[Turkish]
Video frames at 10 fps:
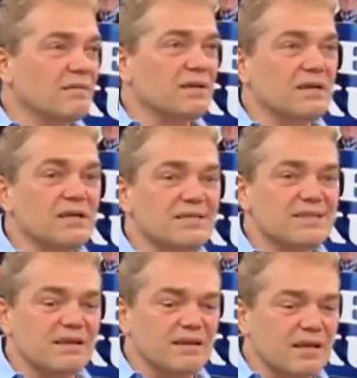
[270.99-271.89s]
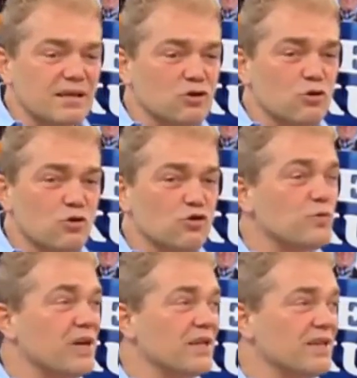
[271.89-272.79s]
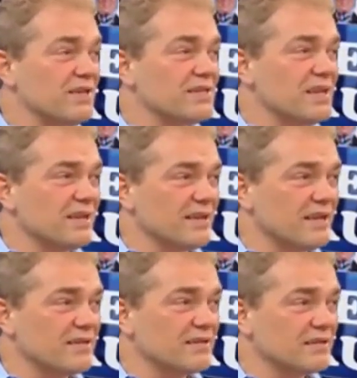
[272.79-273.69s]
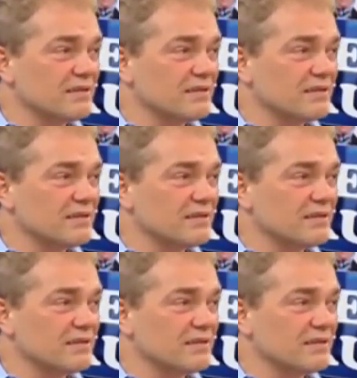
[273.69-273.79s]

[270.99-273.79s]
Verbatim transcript: e, insanlar hiç görüşmeyen insanlar